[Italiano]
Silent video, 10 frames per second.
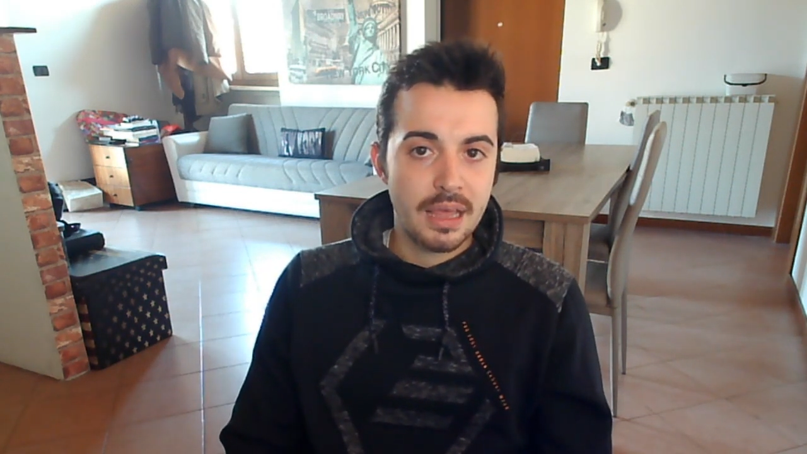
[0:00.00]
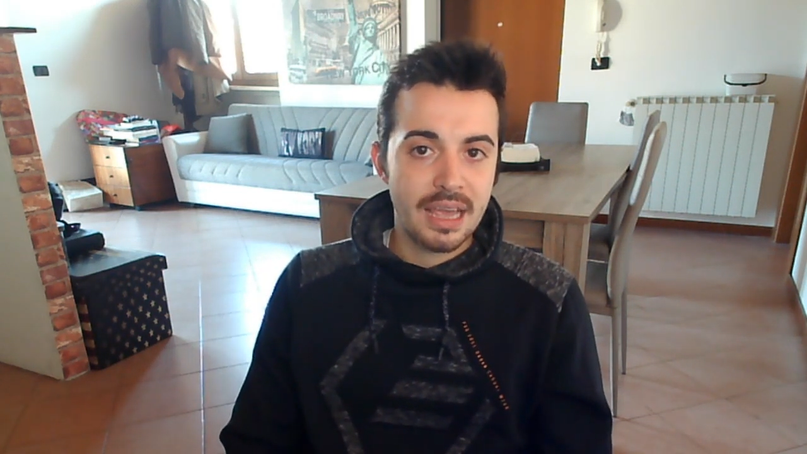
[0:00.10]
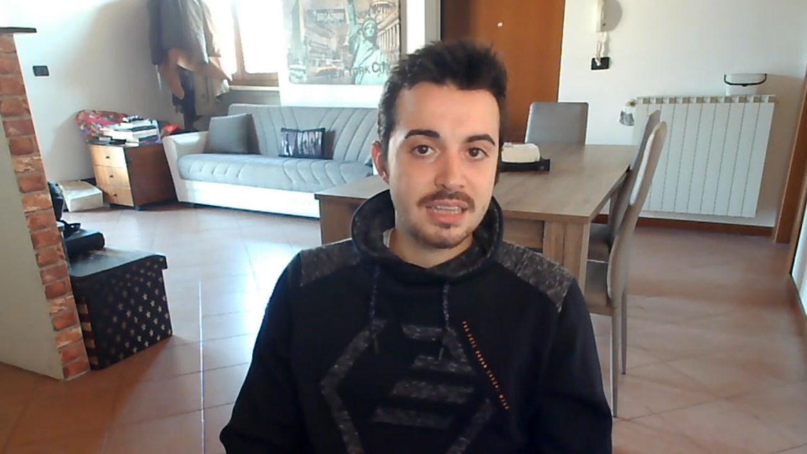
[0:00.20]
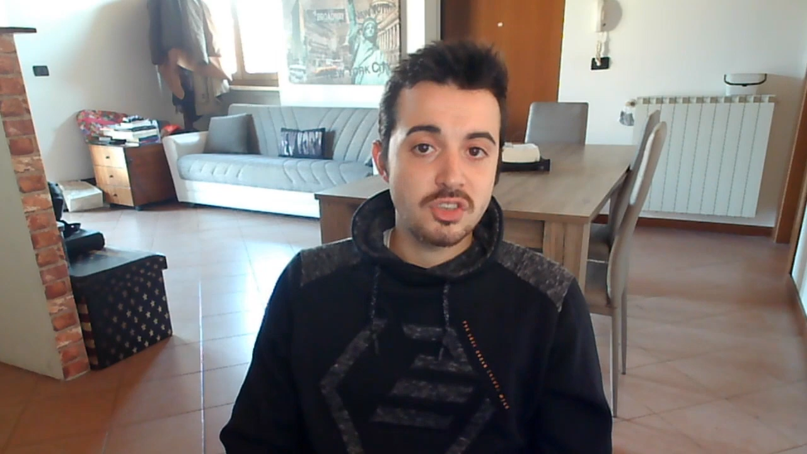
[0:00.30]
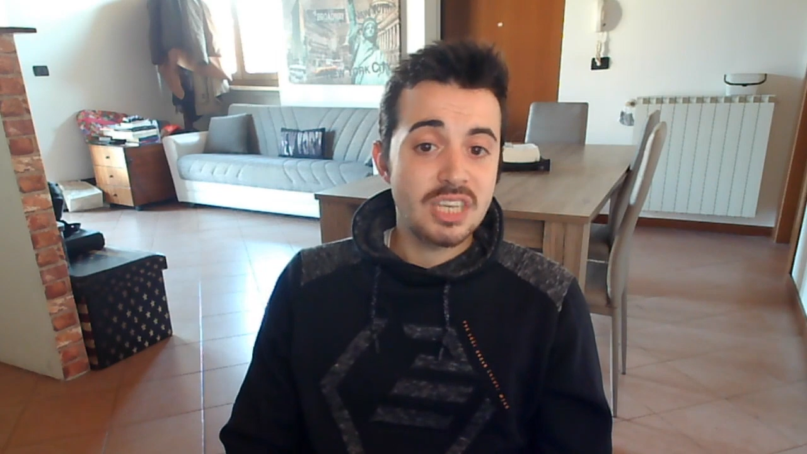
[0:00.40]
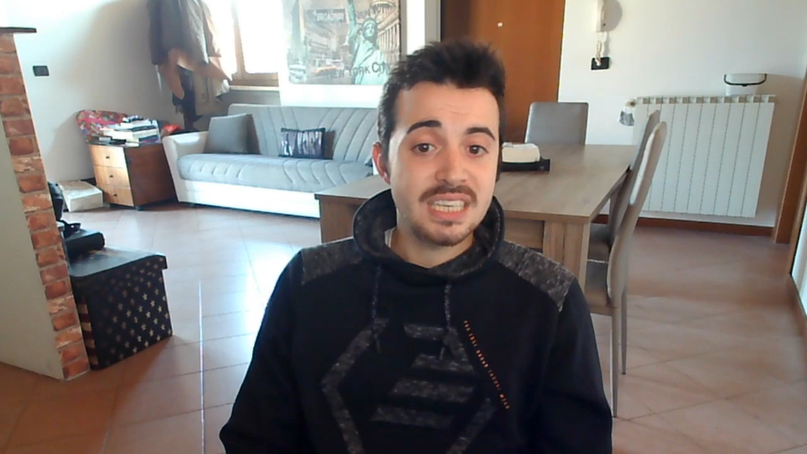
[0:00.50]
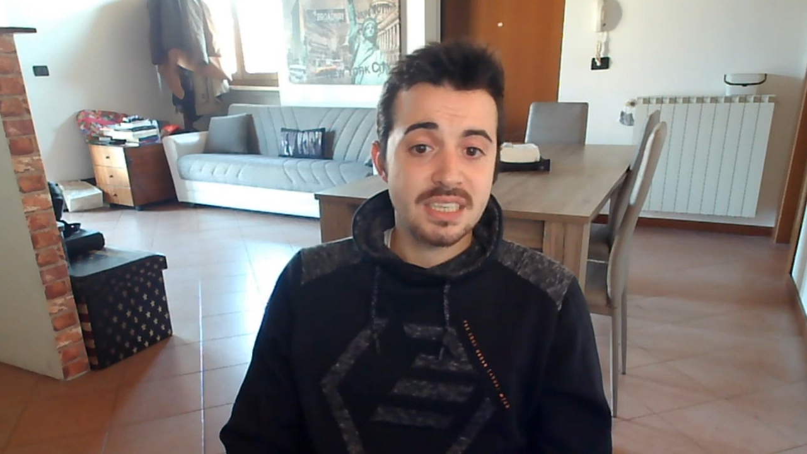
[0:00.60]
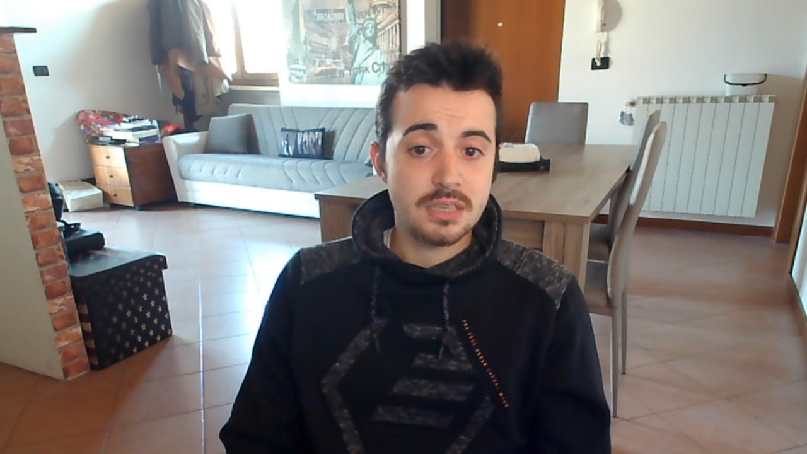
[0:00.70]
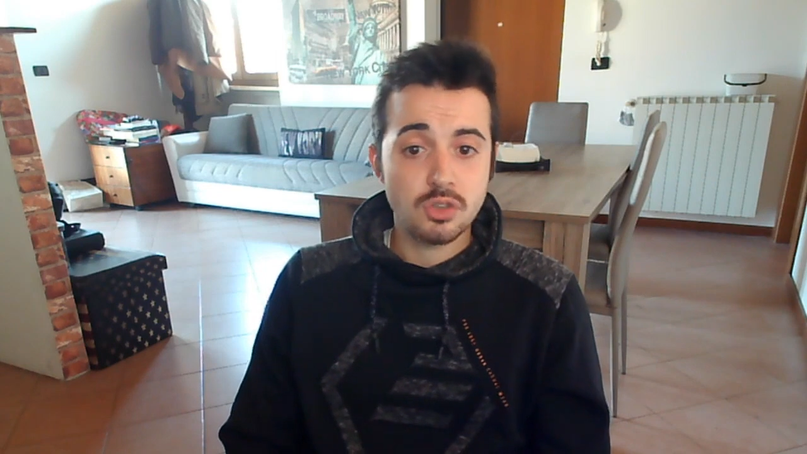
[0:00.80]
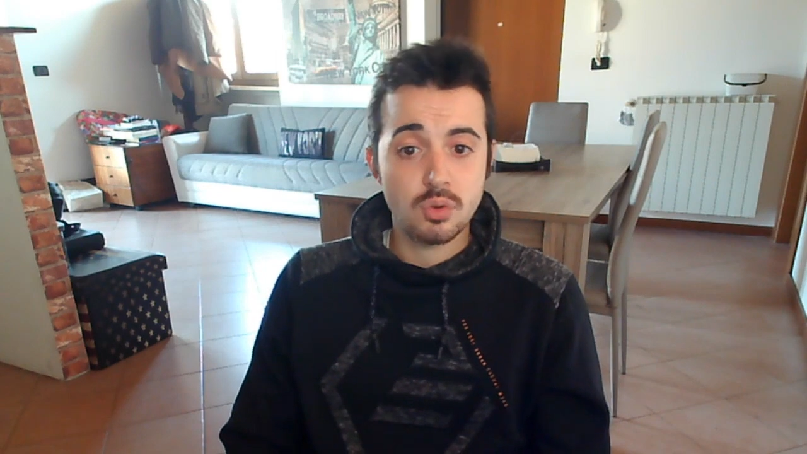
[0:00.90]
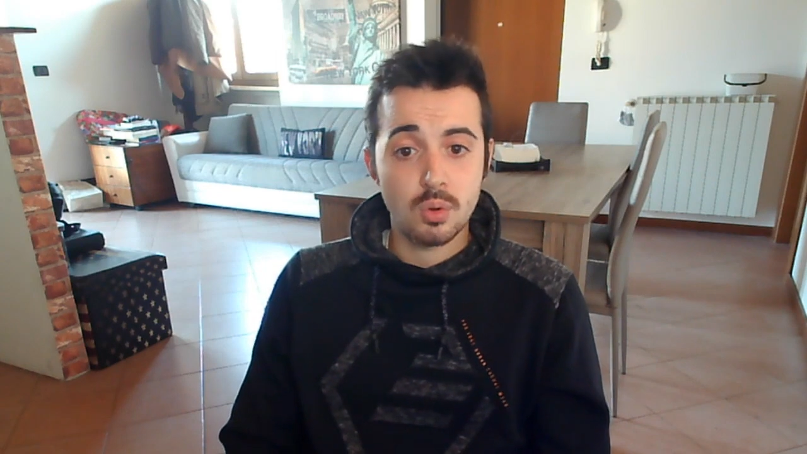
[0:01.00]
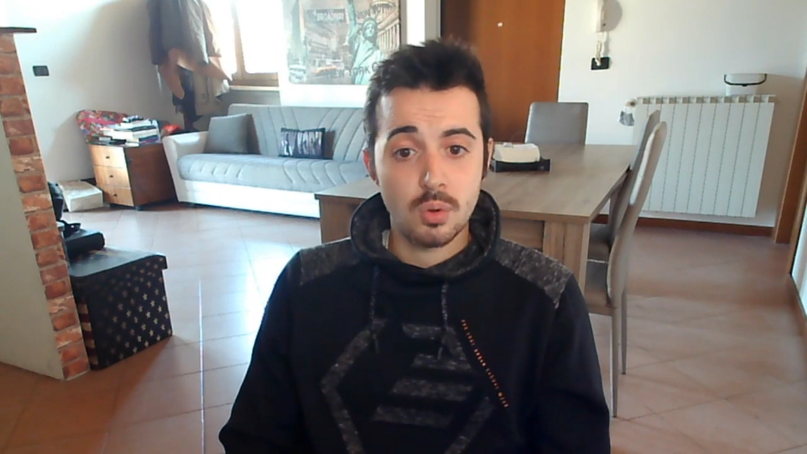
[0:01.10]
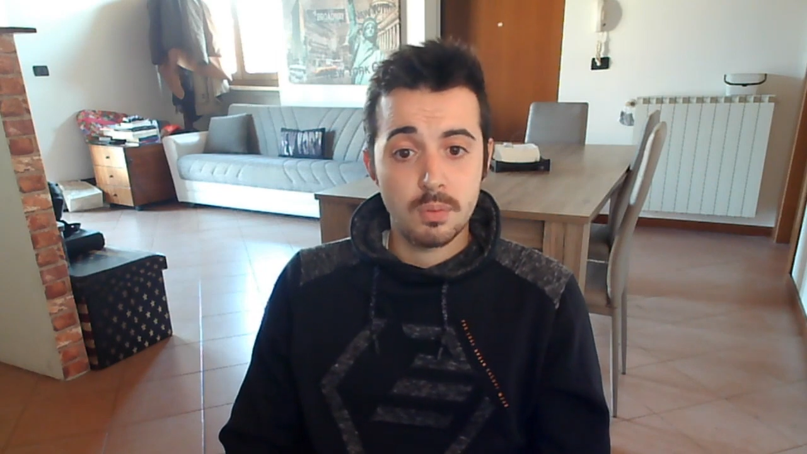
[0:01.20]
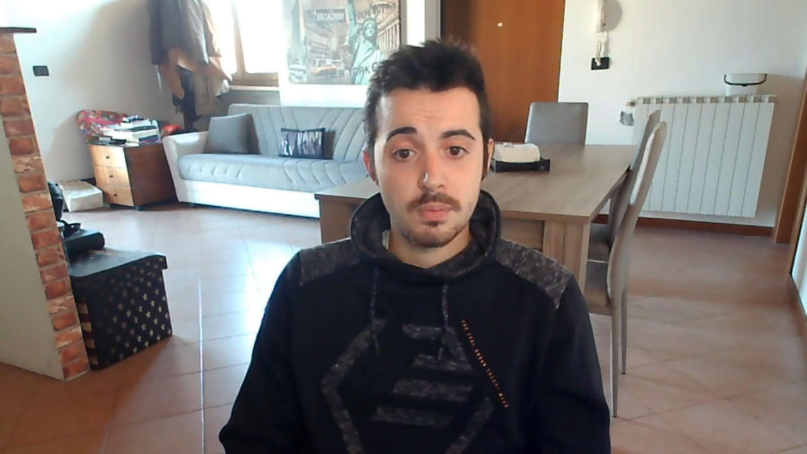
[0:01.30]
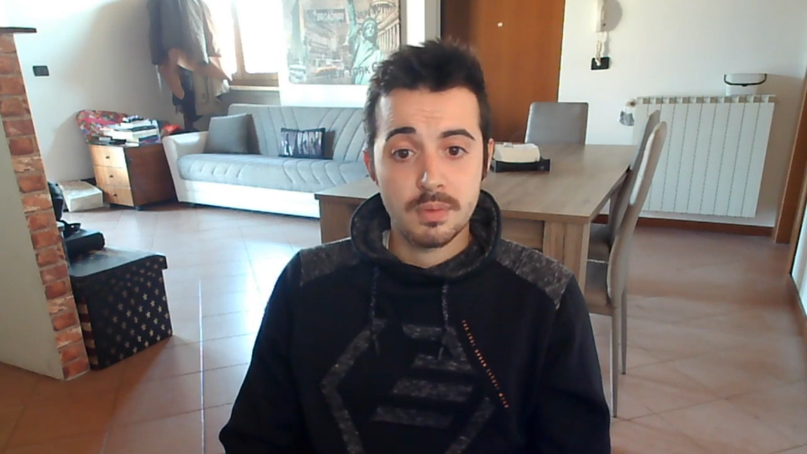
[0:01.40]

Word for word: è Jensen Solo,